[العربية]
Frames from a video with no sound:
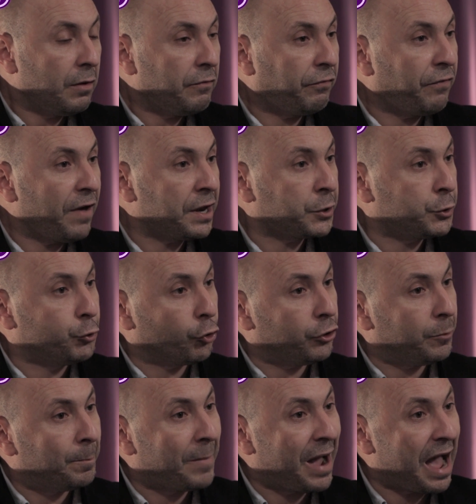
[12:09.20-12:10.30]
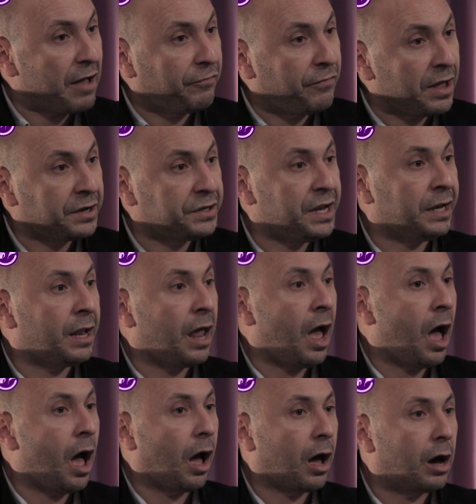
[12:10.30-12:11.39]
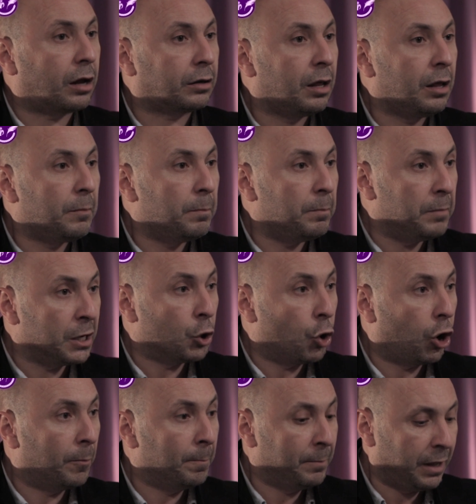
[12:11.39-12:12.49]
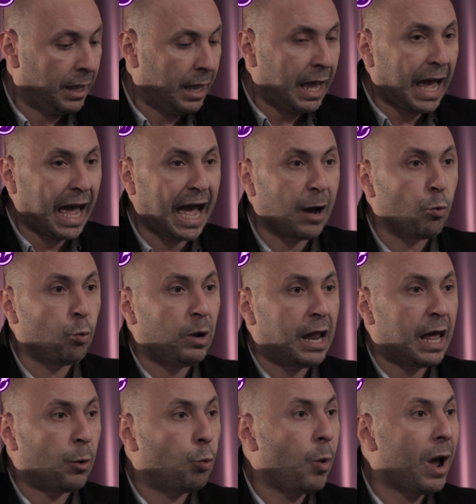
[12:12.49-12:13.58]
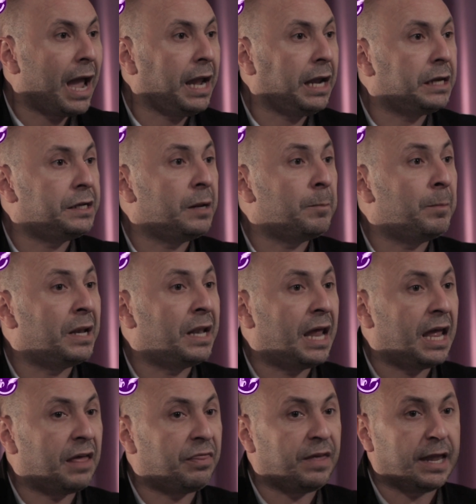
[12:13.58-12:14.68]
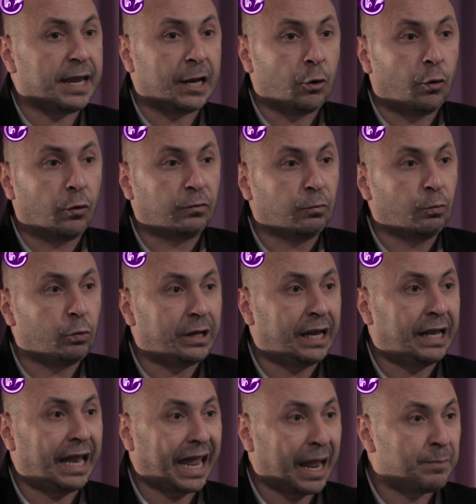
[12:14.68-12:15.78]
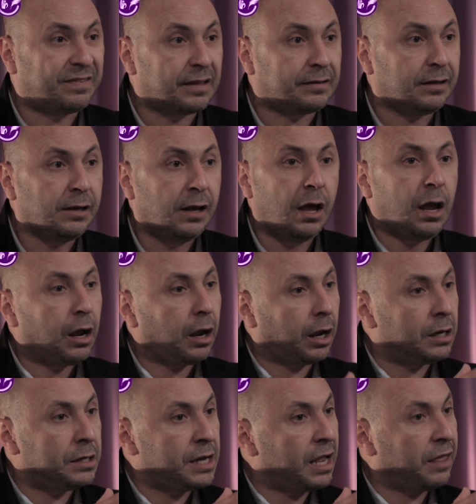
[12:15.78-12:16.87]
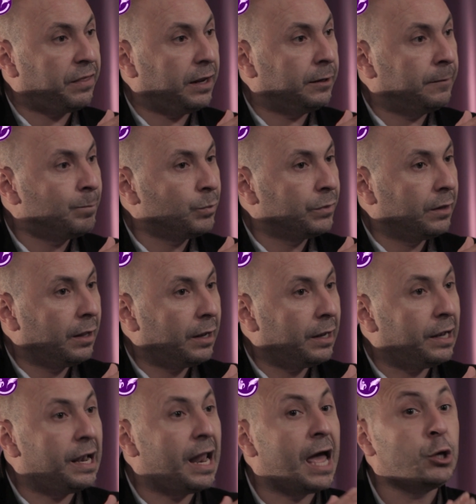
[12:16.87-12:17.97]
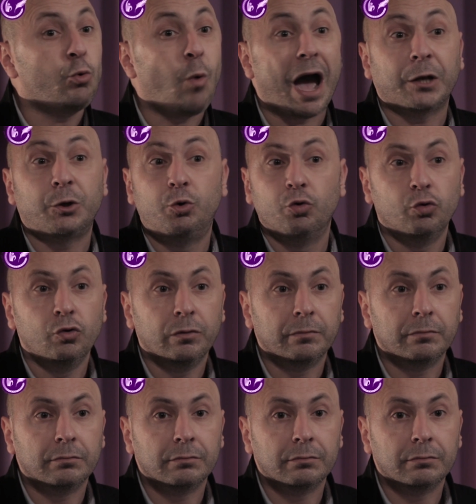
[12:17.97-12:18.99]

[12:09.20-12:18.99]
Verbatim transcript: فرد مع فرد اخر منهم حول واحد من هذه الاصول الخمسه عندئذ لا يعد